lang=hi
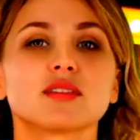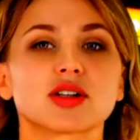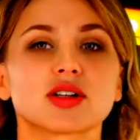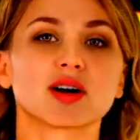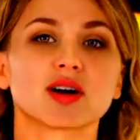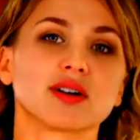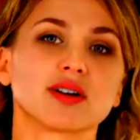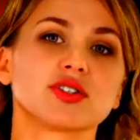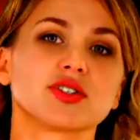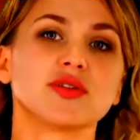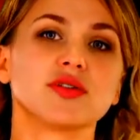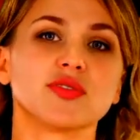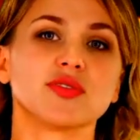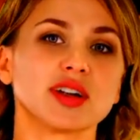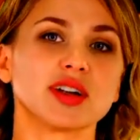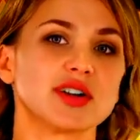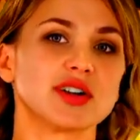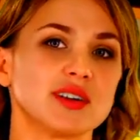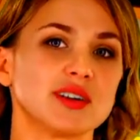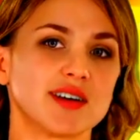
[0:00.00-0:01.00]
यहाँ
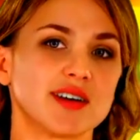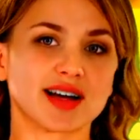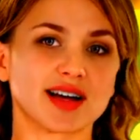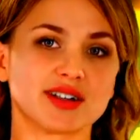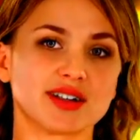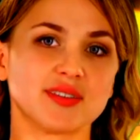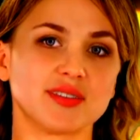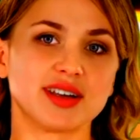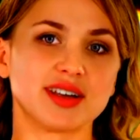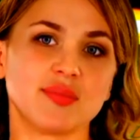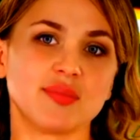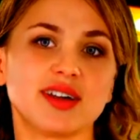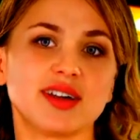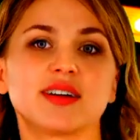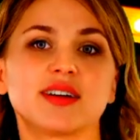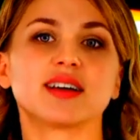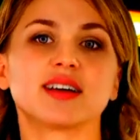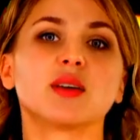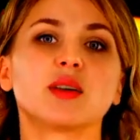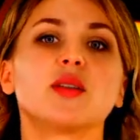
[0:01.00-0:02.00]
चलते हैं आइए देखते
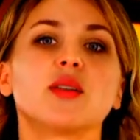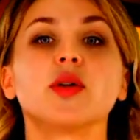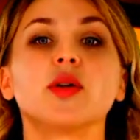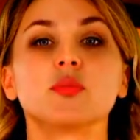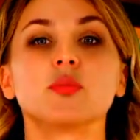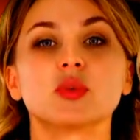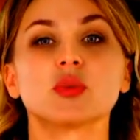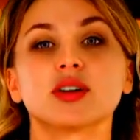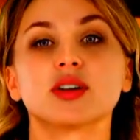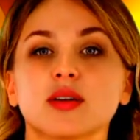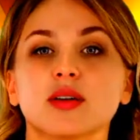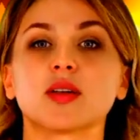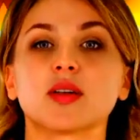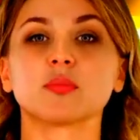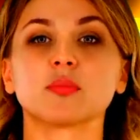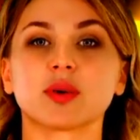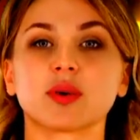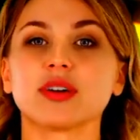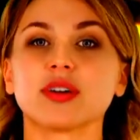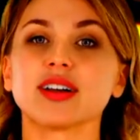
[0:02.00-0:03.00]
हैं कि जब वो गिले
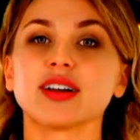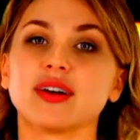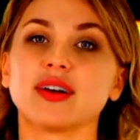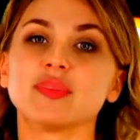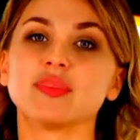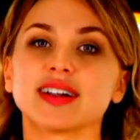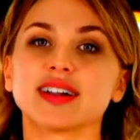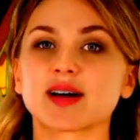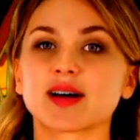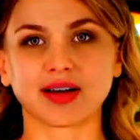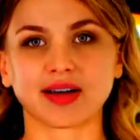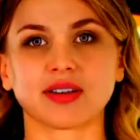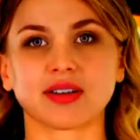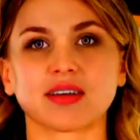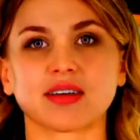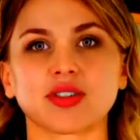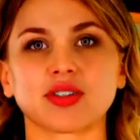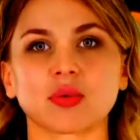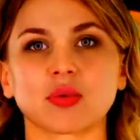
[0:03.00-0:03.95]
नंबर एक में आई